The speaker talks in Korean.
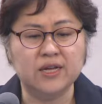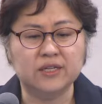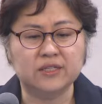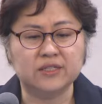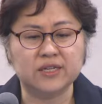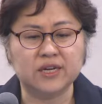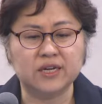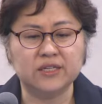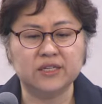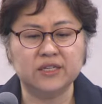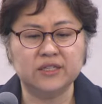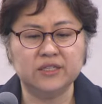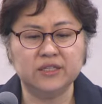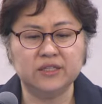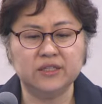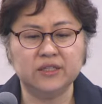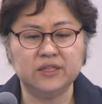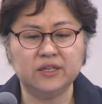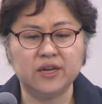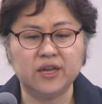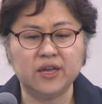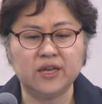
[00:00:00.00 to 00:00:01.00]
자기
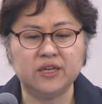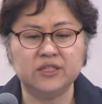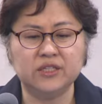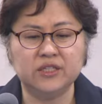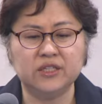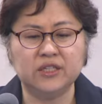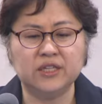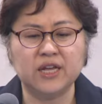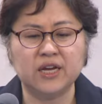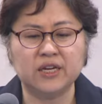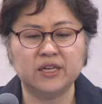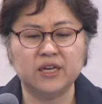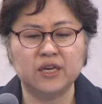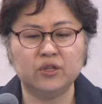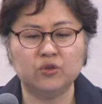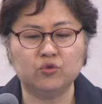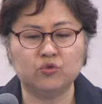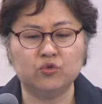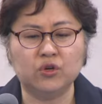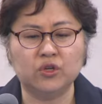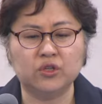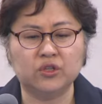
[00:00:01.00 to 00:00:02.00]
신들의 신당에
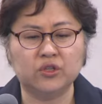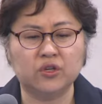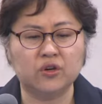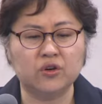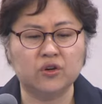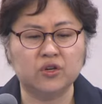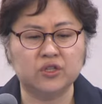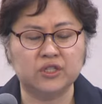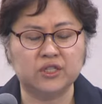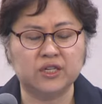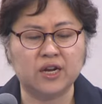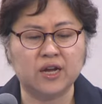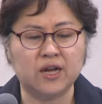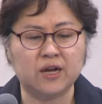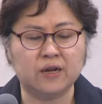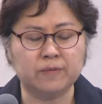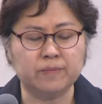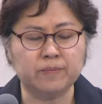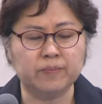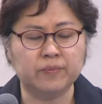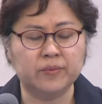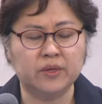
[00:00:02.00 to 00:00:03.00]
두었던 것이라
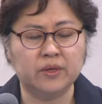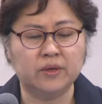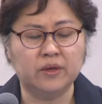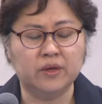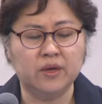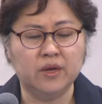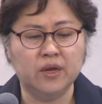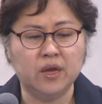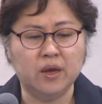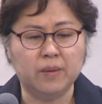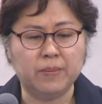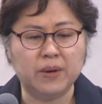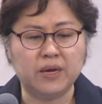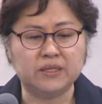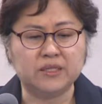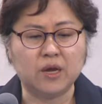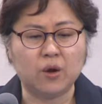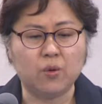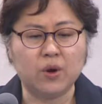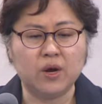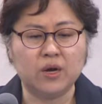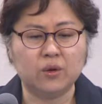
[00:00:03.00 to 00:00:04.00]

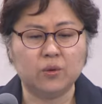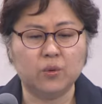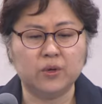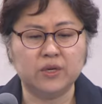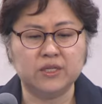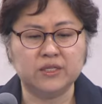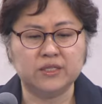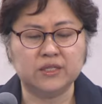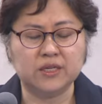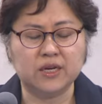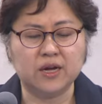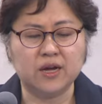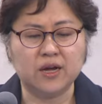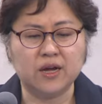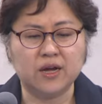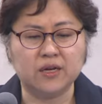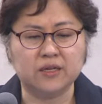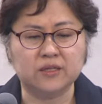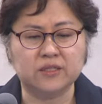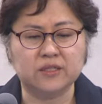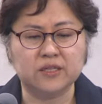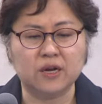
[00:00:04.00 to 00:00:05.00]
바사 왕
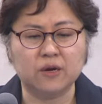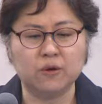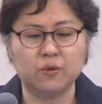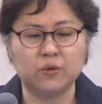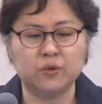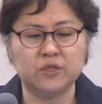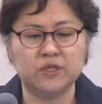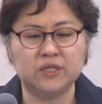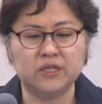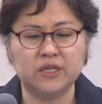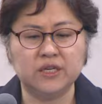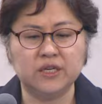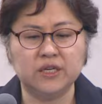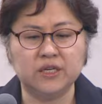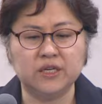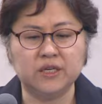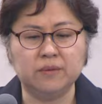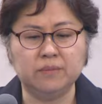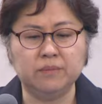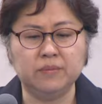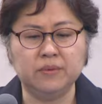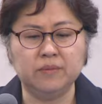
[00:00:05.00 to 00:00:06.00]
고레스가
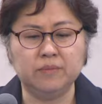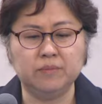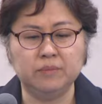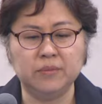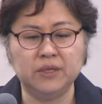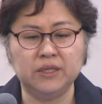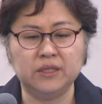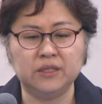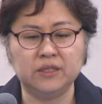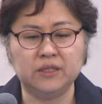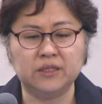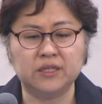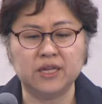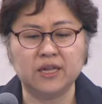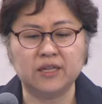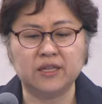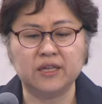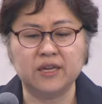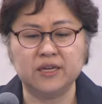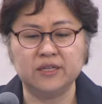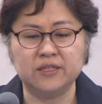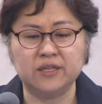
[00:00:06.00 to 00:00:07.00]
창고지기
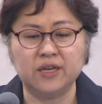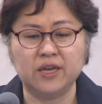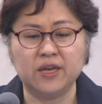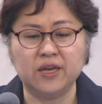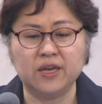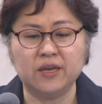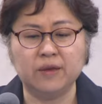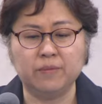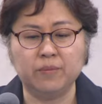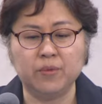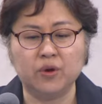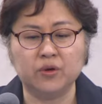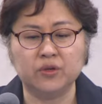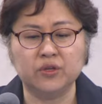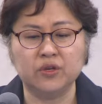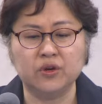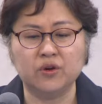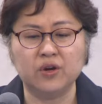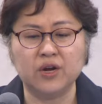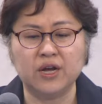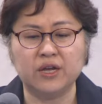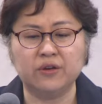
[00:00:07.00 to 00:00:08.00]
미드르닷에게
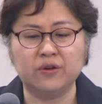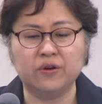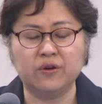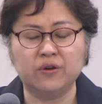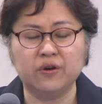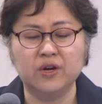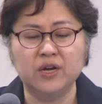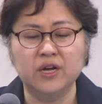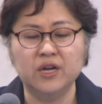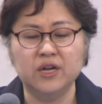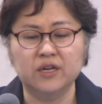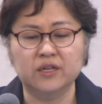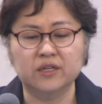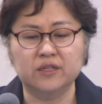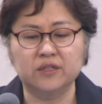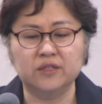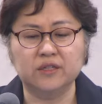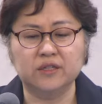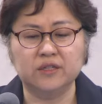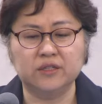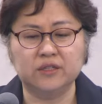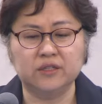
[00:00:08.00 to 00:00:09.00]
명령하여
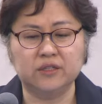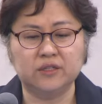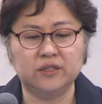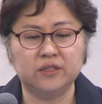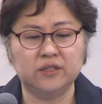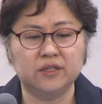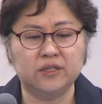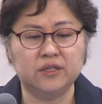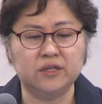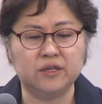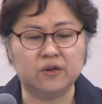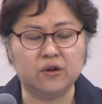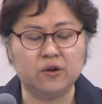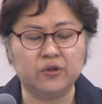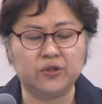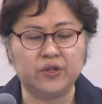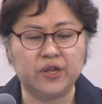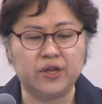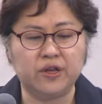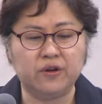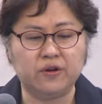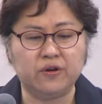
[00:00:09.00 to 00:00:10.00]
그 그릇들을
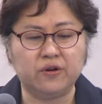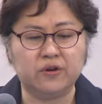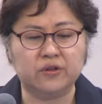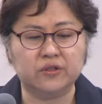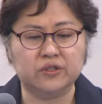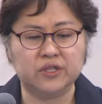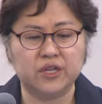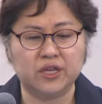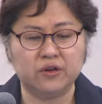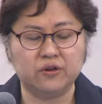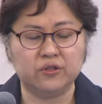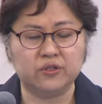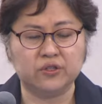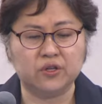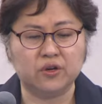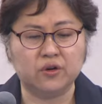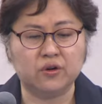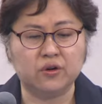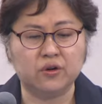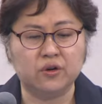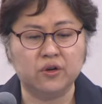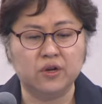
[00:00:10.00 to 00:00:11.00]
꺼내어
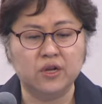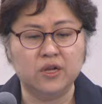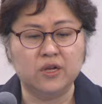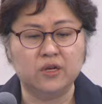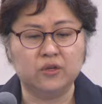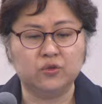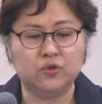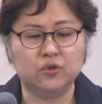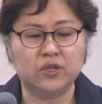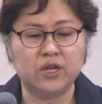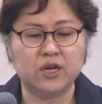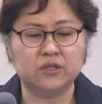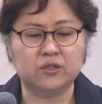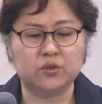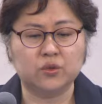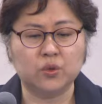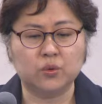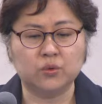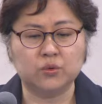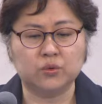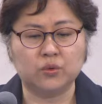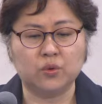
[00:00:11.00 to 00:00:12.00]
세워서 유다
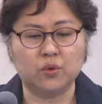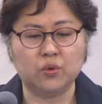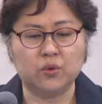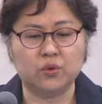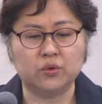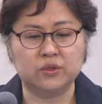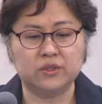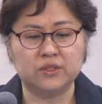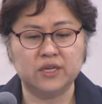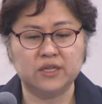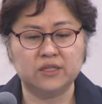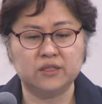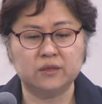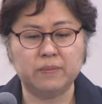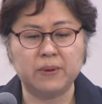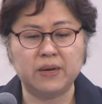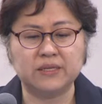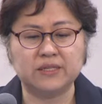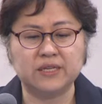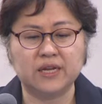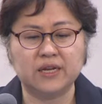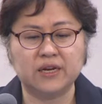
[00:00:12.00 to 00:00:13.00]
총독
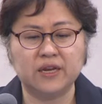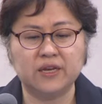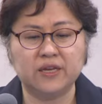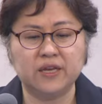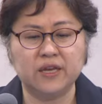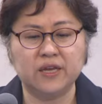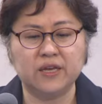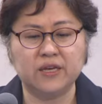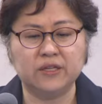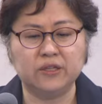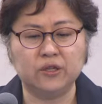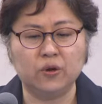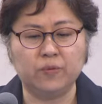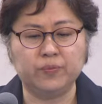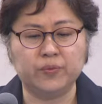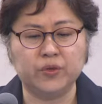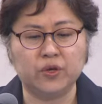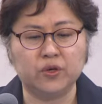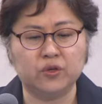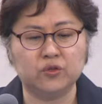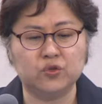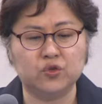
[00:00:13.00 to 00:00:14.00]
세스바살에게
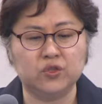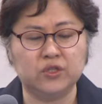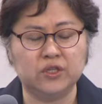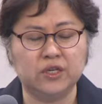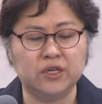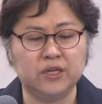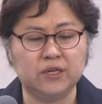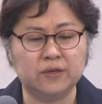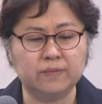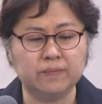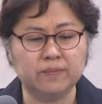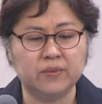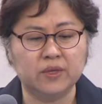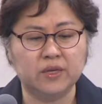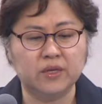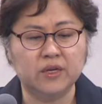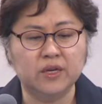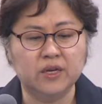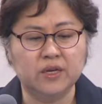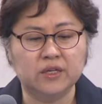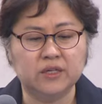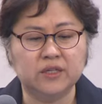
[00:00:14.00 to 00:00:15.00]
넘겨주니
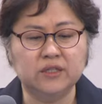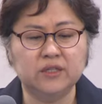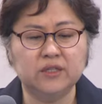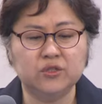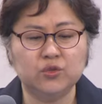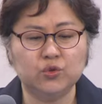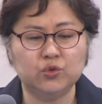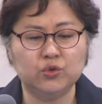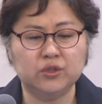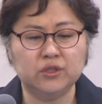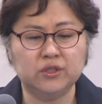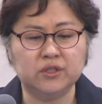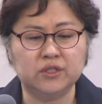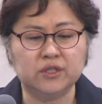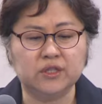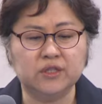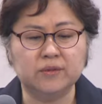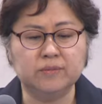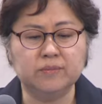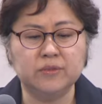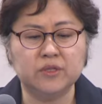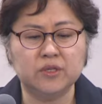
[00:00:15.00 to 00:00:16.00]
그 수는
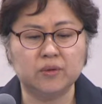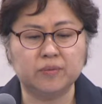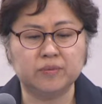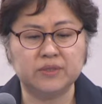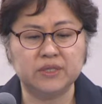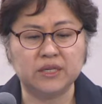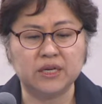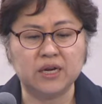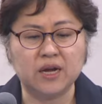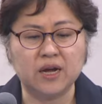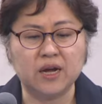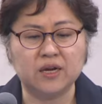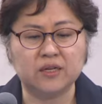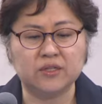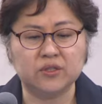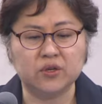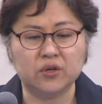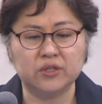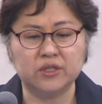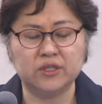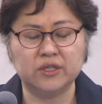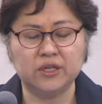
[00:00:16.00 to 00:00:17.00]
금 접시가
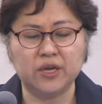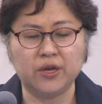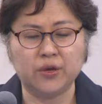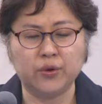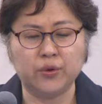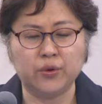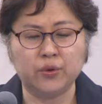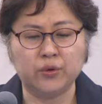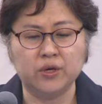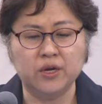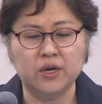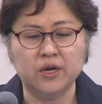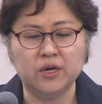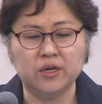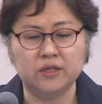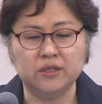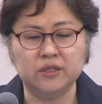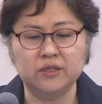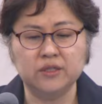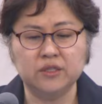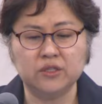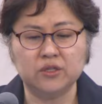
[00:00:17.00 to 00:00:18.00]
서른 개요,
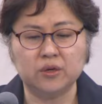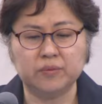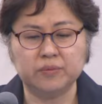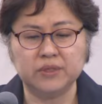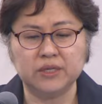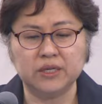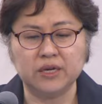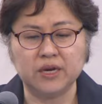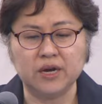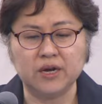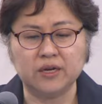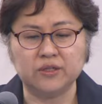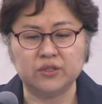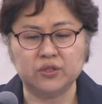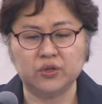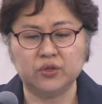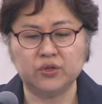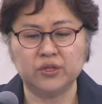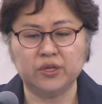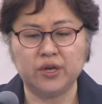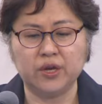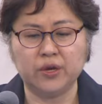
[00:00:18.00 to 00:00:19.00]
은 접시가
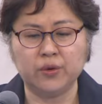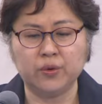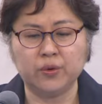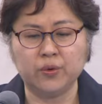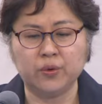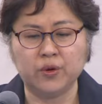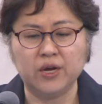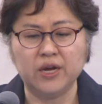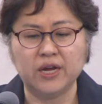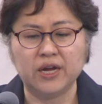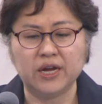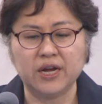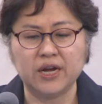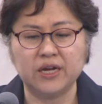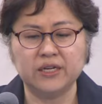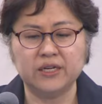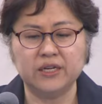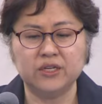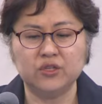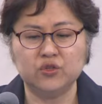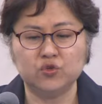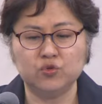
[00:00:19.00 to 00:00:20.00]
천 개요,
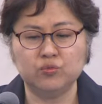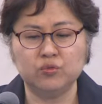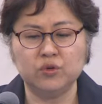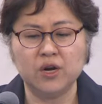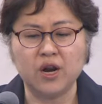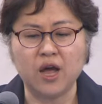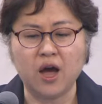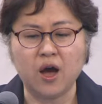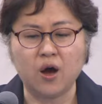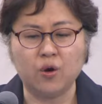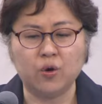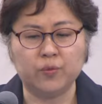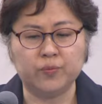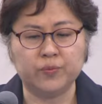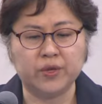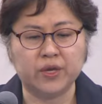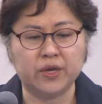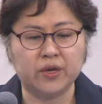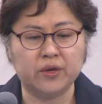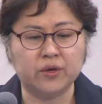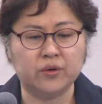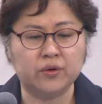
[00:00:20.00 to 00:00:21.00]
칼이 스물아홉
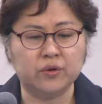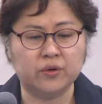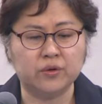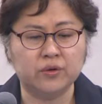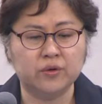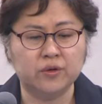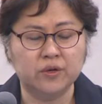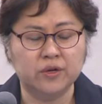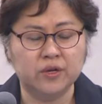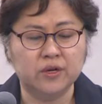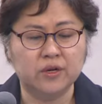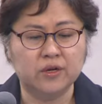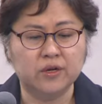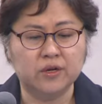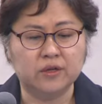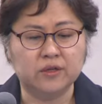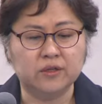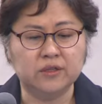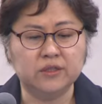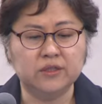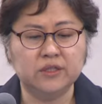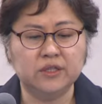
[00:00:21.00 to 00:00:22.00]
개요,
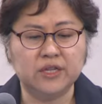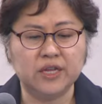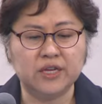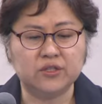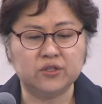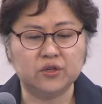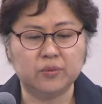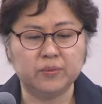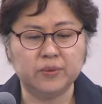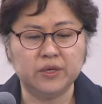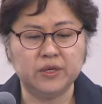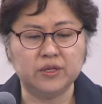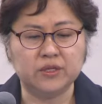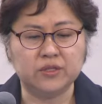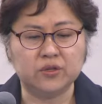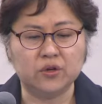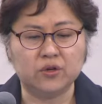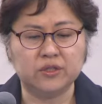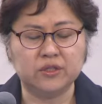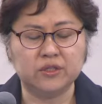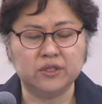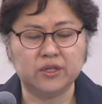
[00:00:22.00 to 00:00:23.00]
은 대접이
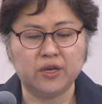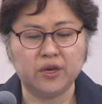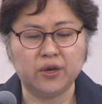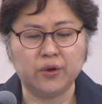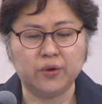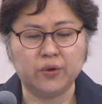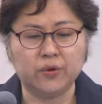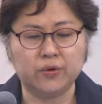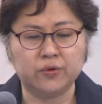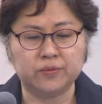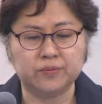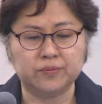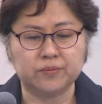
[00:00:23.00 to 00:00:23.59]
서른 개요,